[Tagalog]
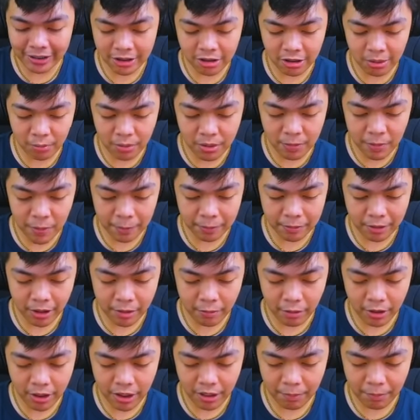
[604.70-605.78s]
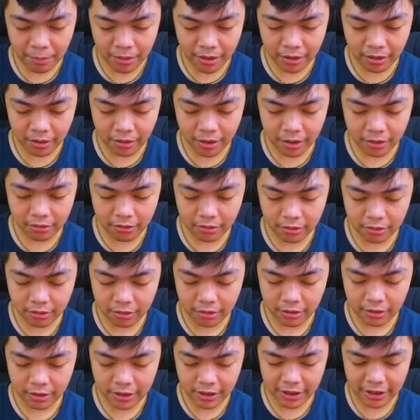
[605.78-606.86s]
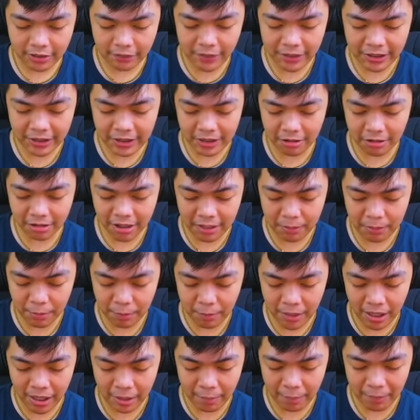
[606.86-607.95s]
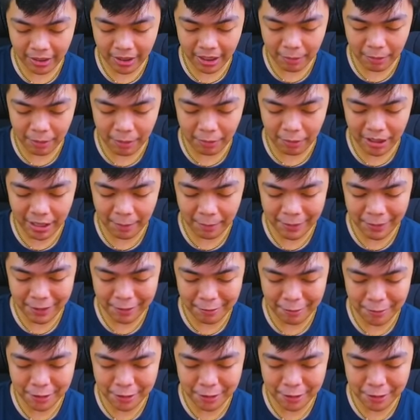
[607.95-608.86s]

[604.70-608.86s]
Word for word: natin yung blue buff. Ay wala pa lang, ano. Invade natin yung red buff mga par. Habang wala pa yung